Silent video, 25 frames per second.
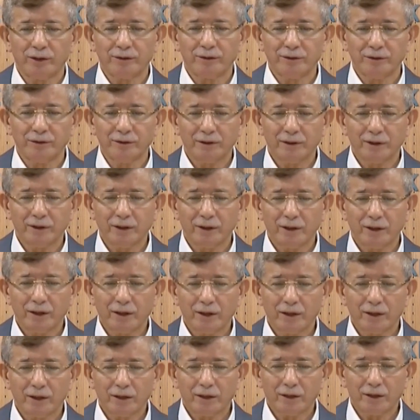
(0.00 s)
ödendi.
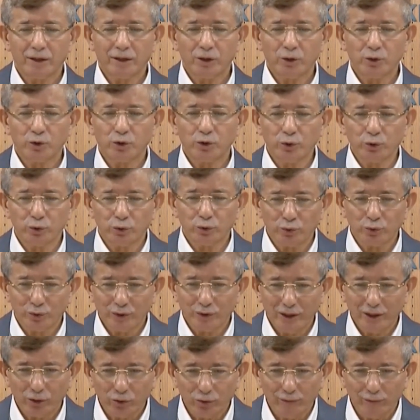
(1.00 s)
Çünkü
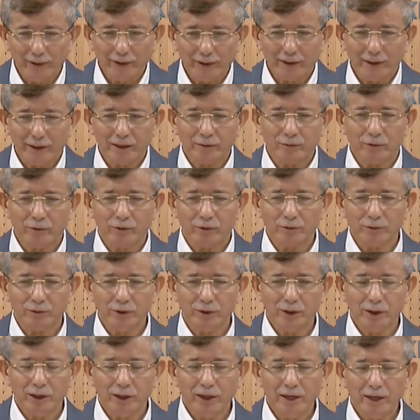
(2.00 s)
Türkiye'ye güven
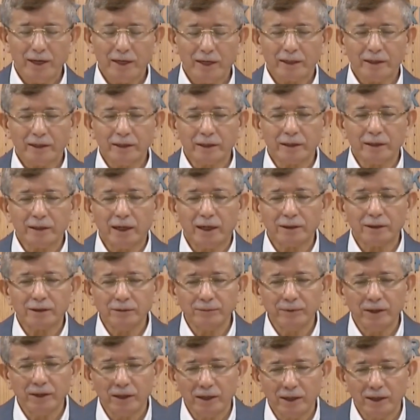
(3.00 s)
kayboldu.
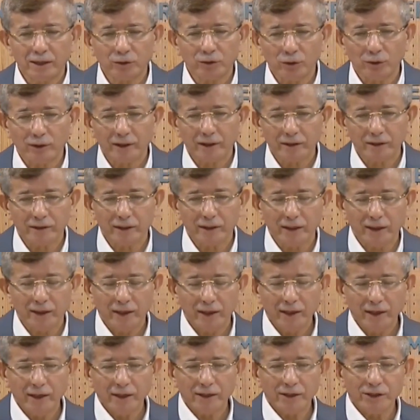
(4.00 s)
46 milyar doları
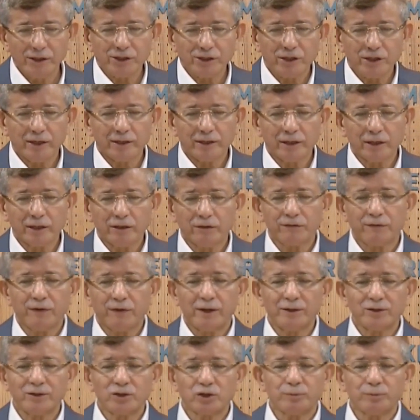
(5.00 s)
da içerideki
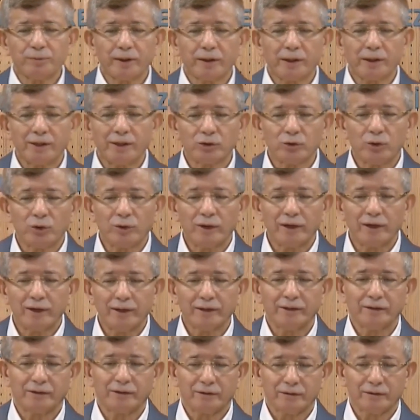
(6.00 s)
faiz
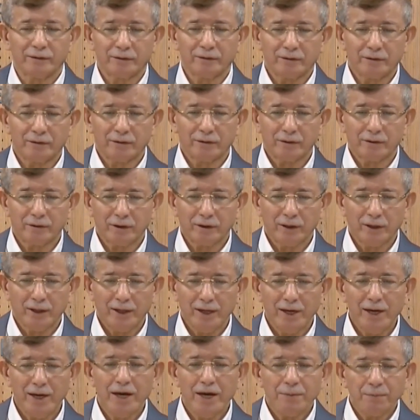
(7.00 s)
spekülatörlerine gitti.
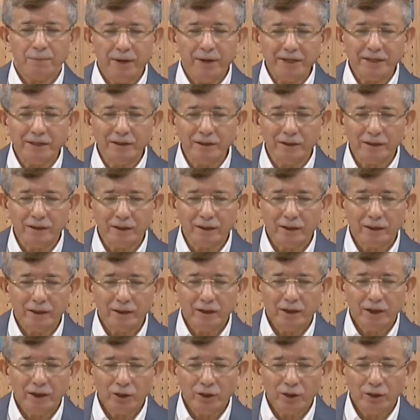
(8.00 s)
Peki